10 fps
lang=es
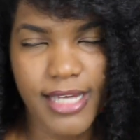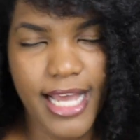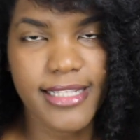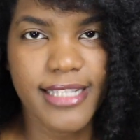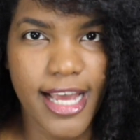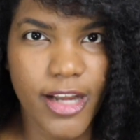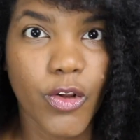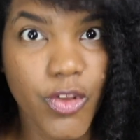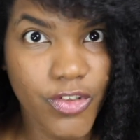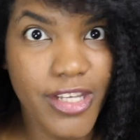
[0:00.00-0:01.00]
hasta
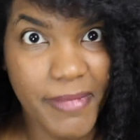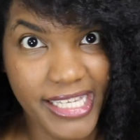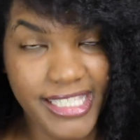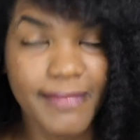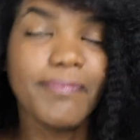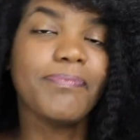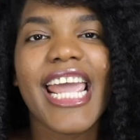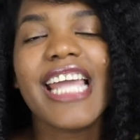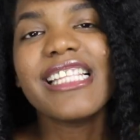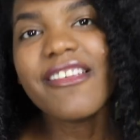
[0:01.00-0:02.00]
los 12 meses.
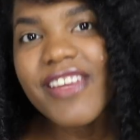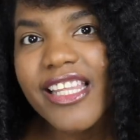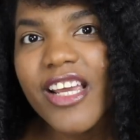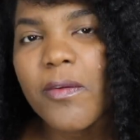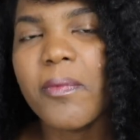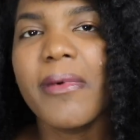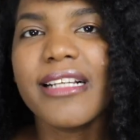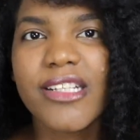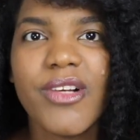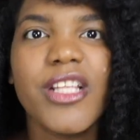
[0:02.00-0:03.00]
Este video va
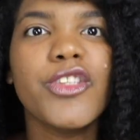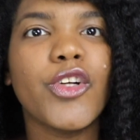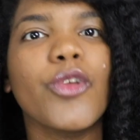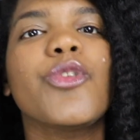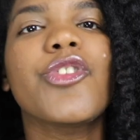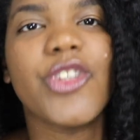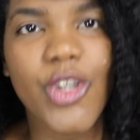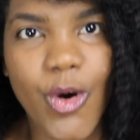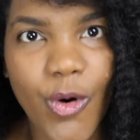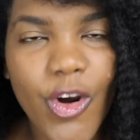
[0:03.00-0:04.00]
a ser una
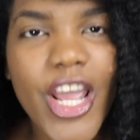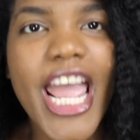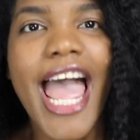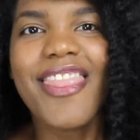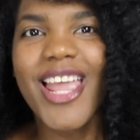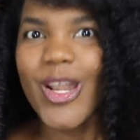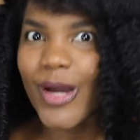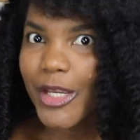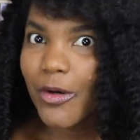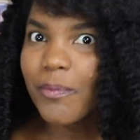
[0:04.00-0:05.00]
introducción de
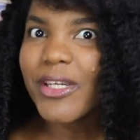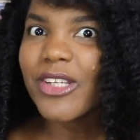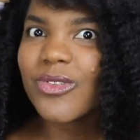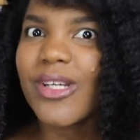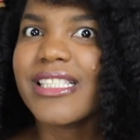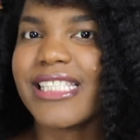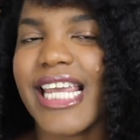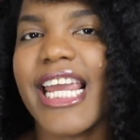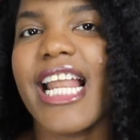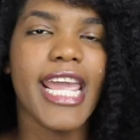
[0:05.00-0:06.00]
lo que yo pienso
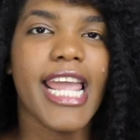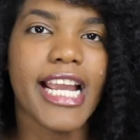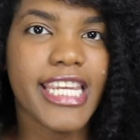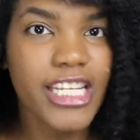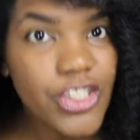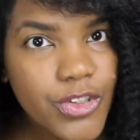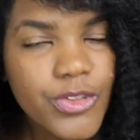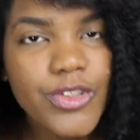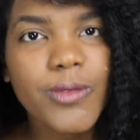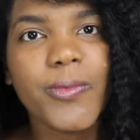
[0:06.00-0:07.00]
hacer eh, aquí en
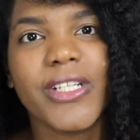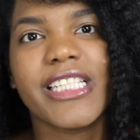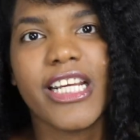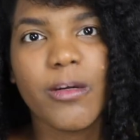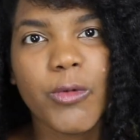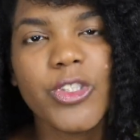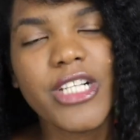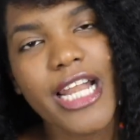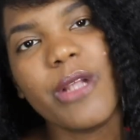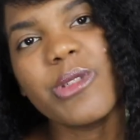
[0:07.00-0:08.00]
YouTube, pues quiero
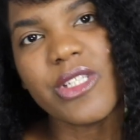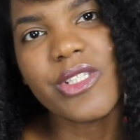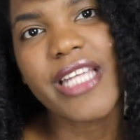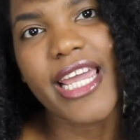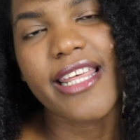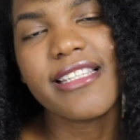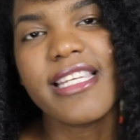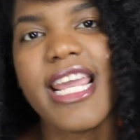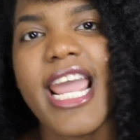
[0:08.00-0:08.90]
mostrarles a ustedes